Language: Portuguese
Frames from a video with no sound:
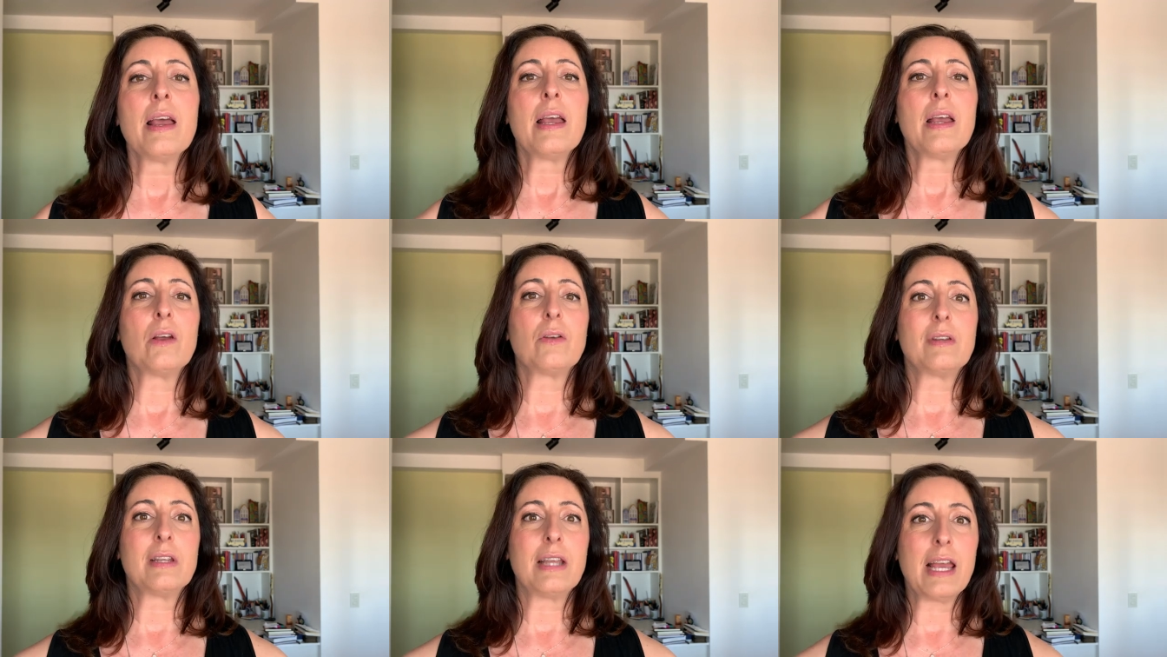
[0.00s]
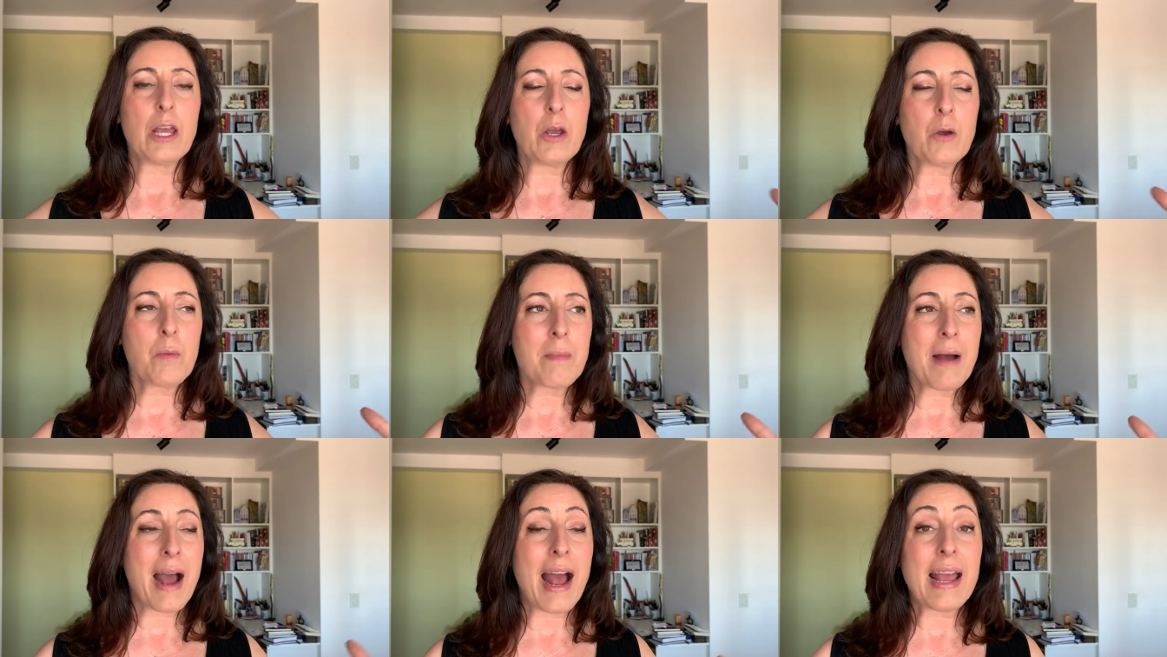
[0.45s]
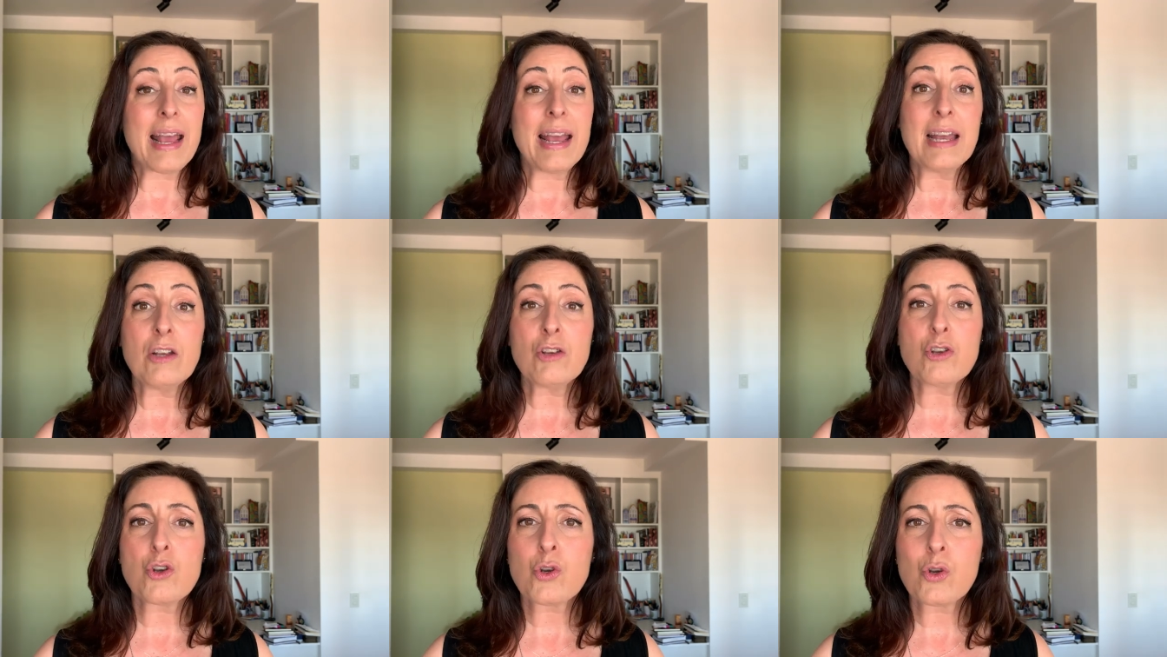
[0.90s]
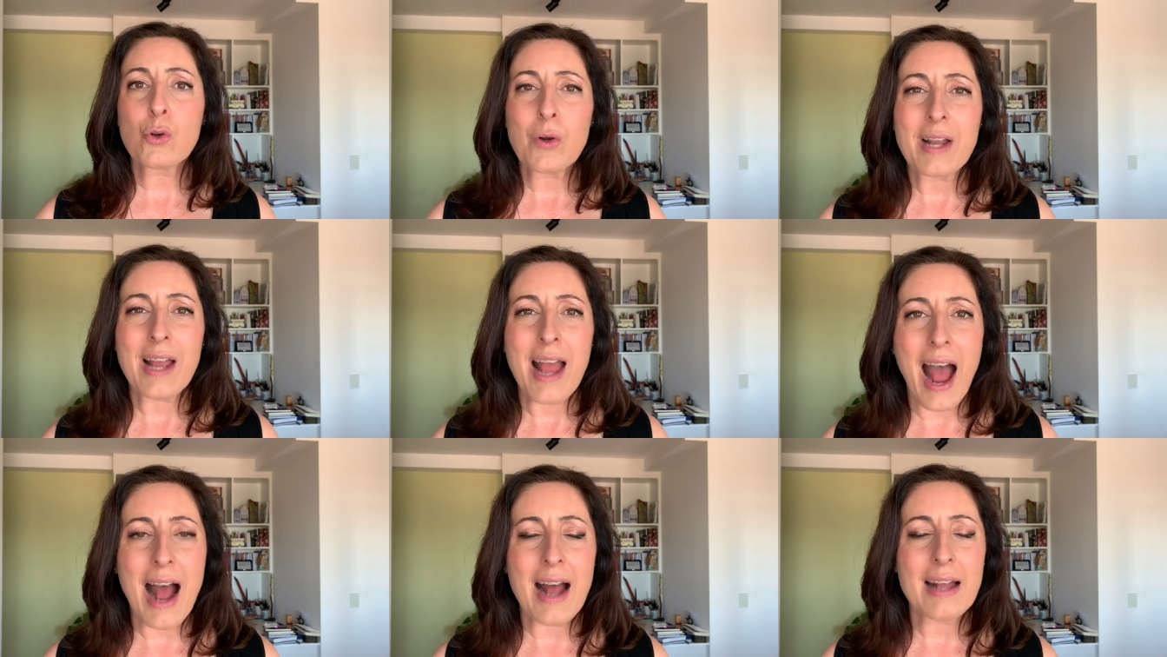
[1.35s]
eu dei uma
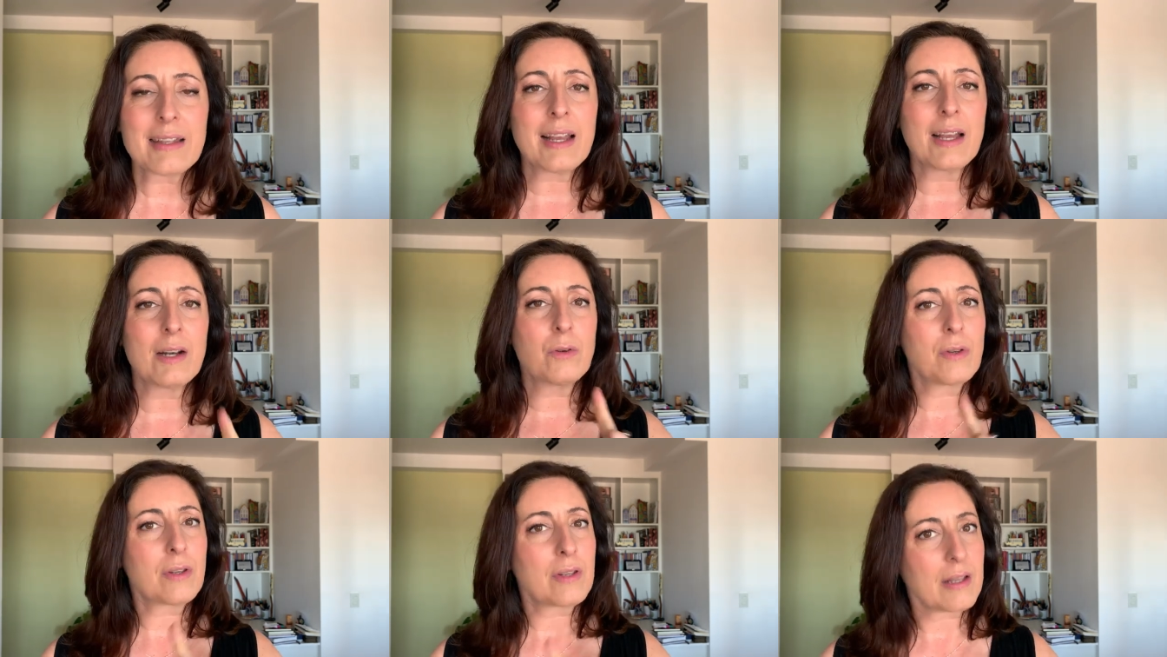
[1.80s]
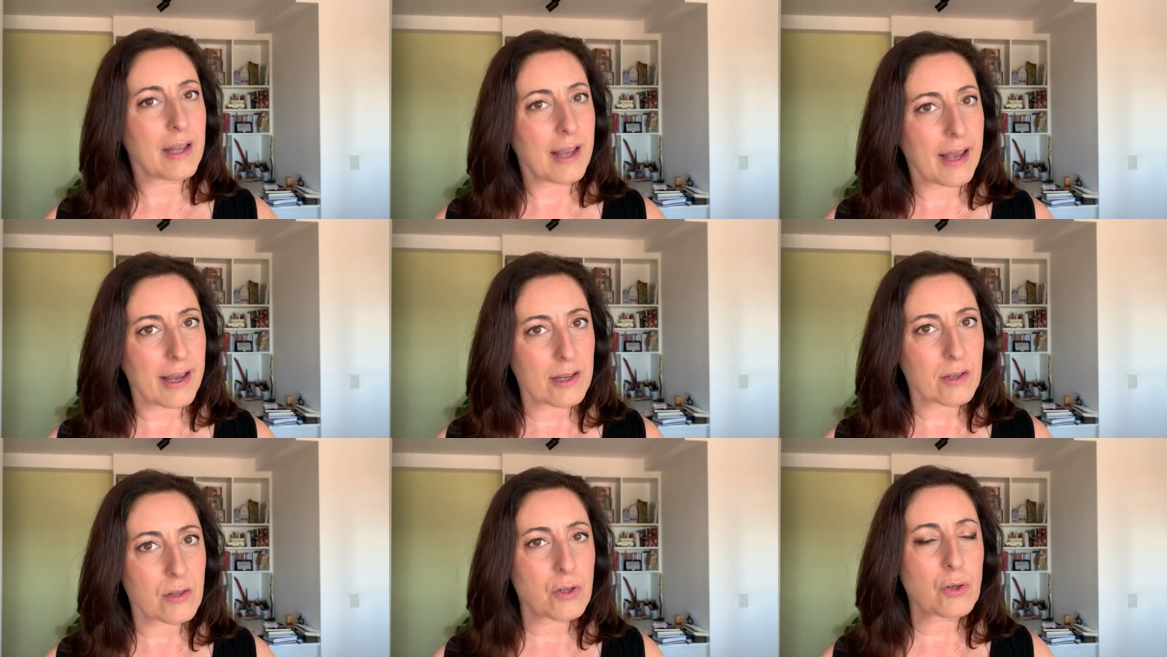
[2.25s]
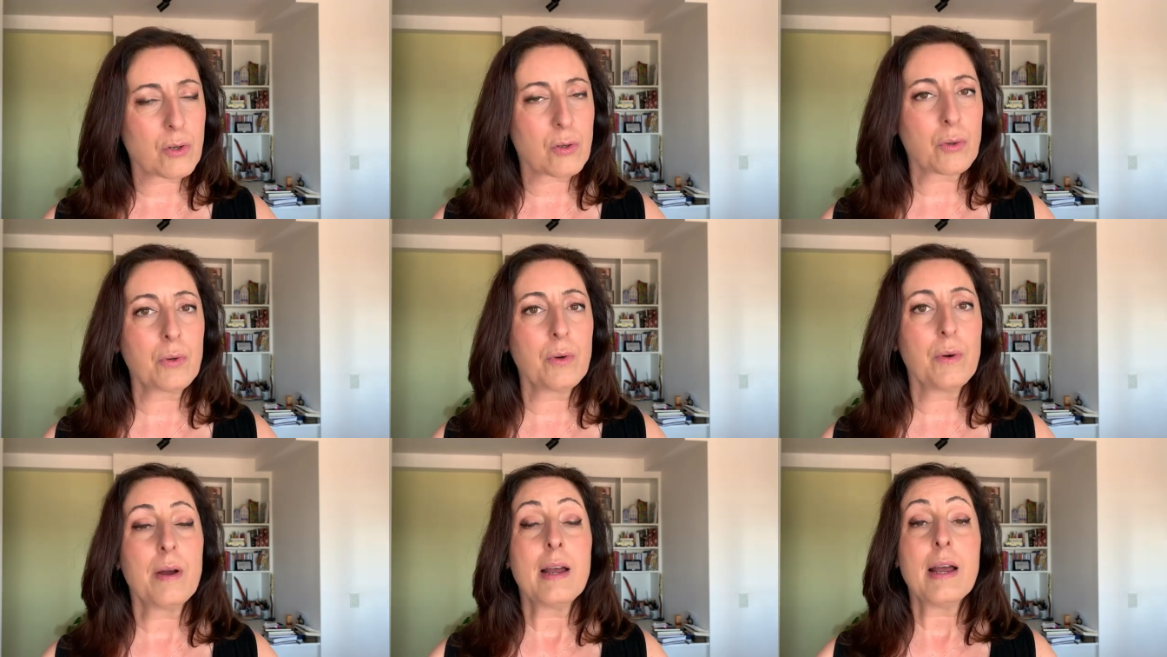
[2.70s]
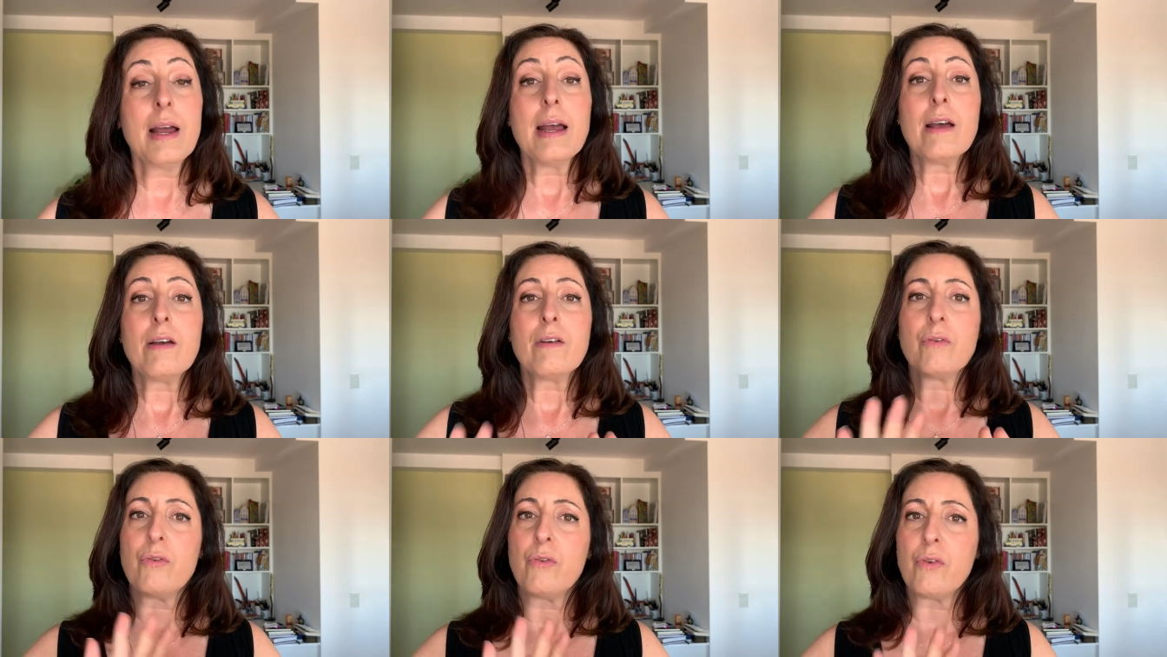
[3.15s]
enxugada no texto.
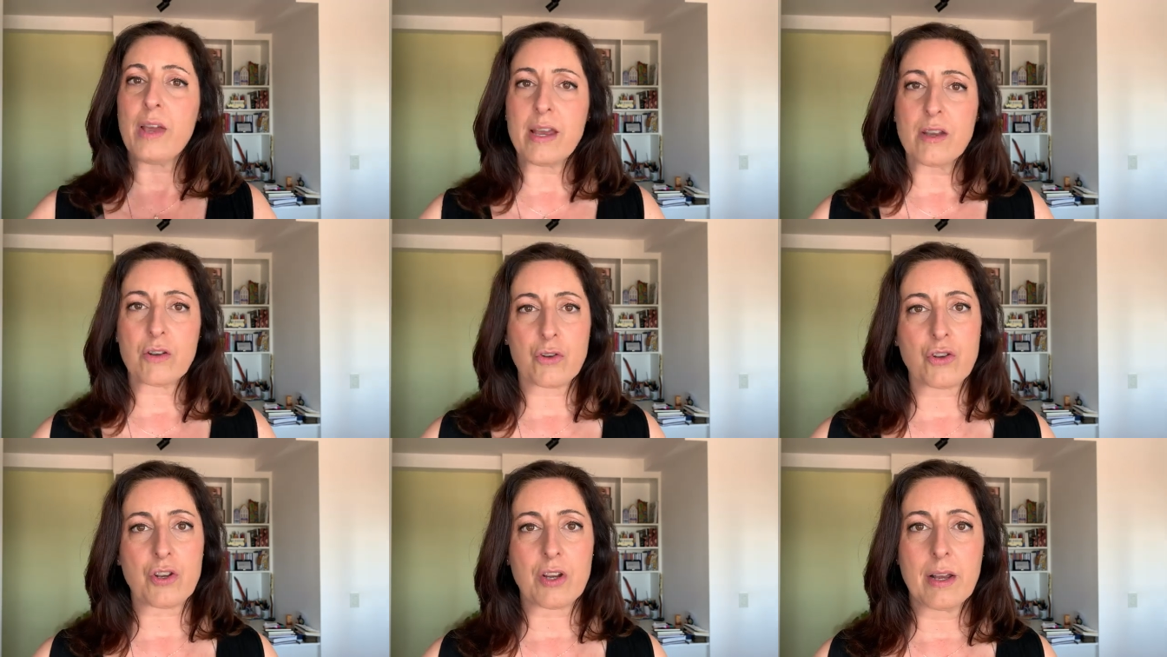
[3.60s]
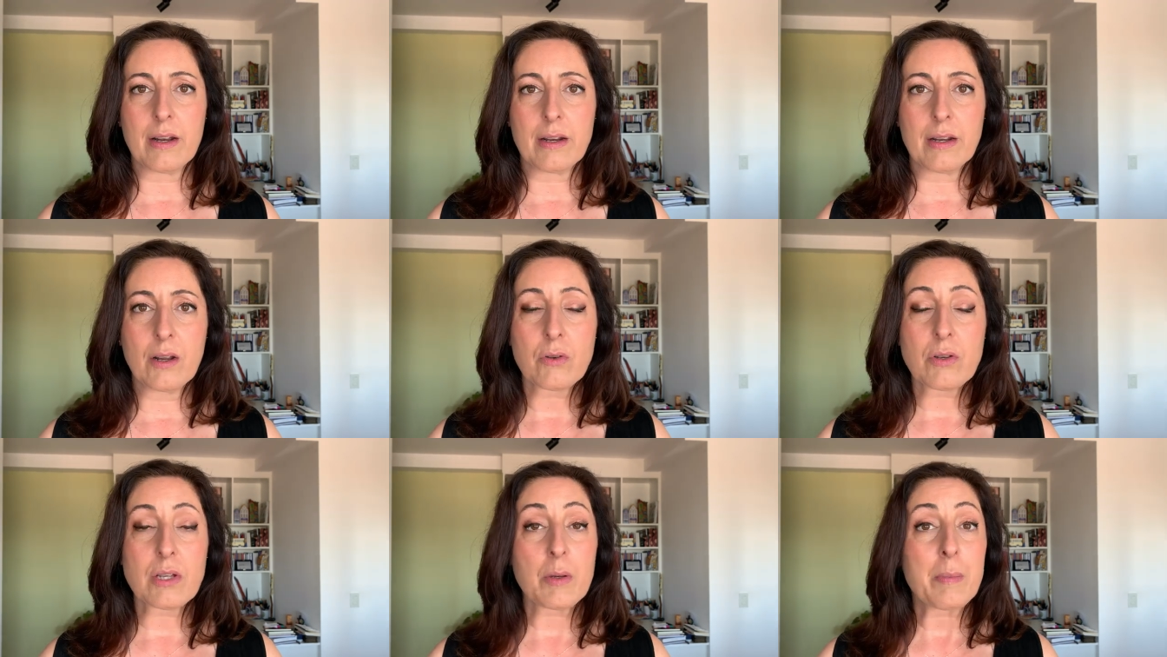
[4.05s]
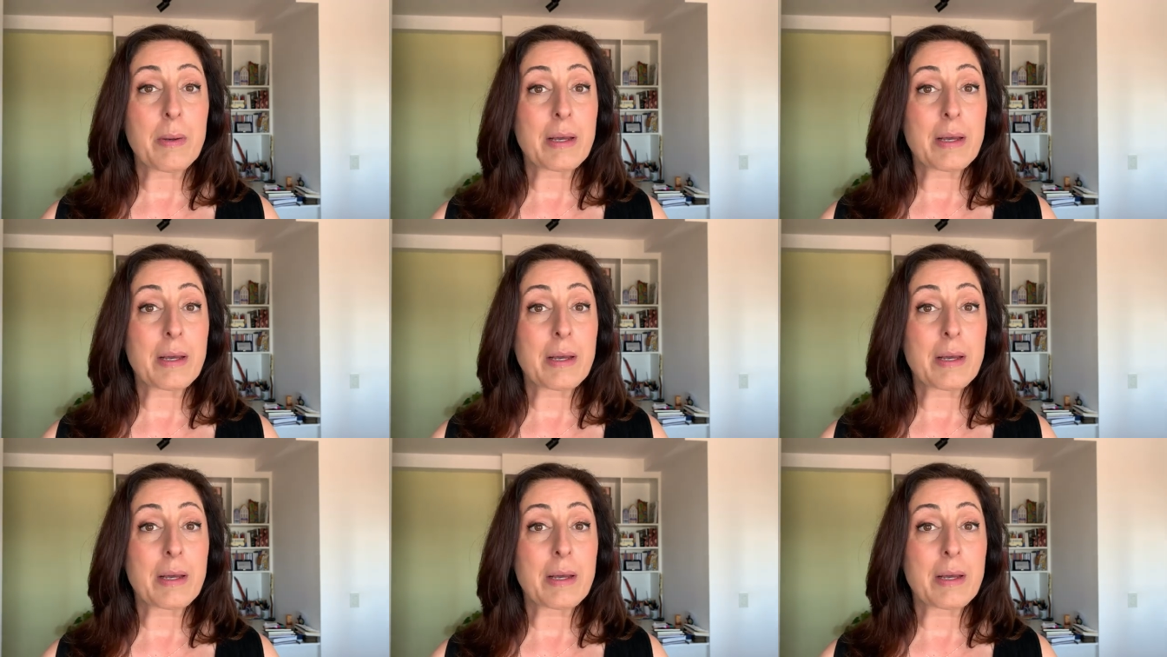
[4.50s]
Veja, não se